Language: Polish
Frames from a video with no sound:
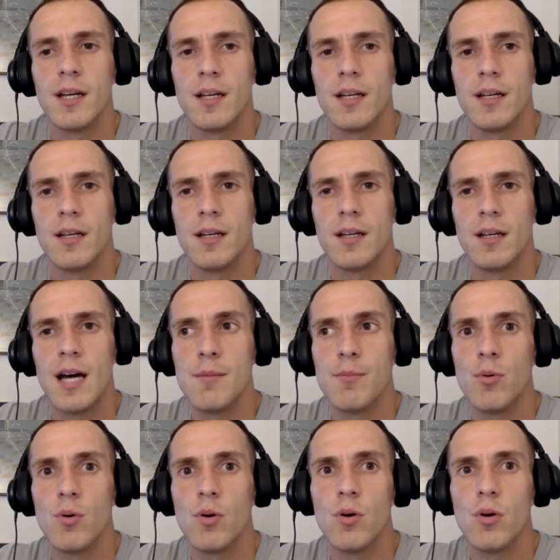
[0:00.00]
e,
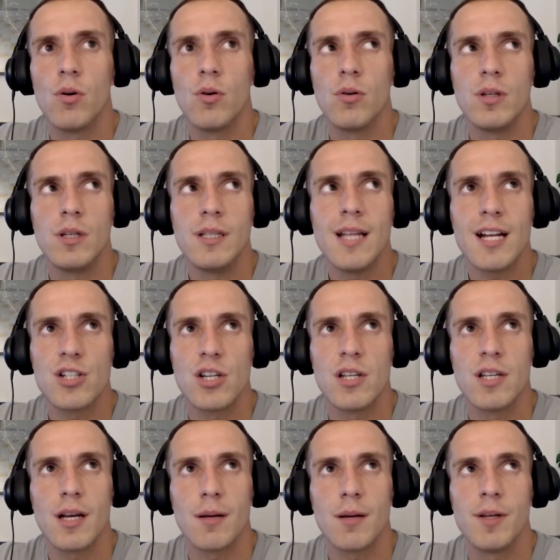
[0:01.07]
albo
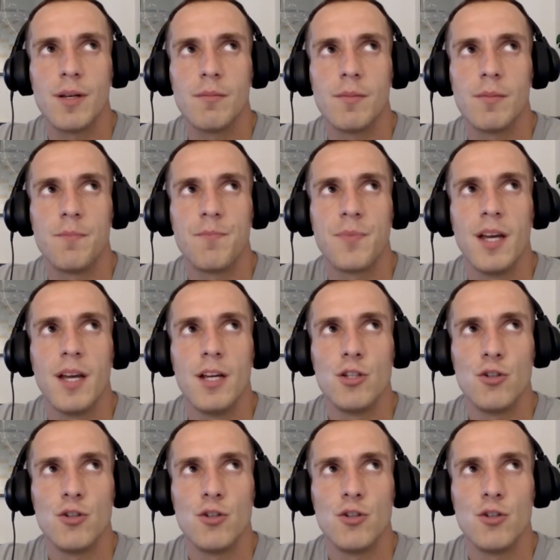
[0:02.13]
inaczej, jakby m, mm,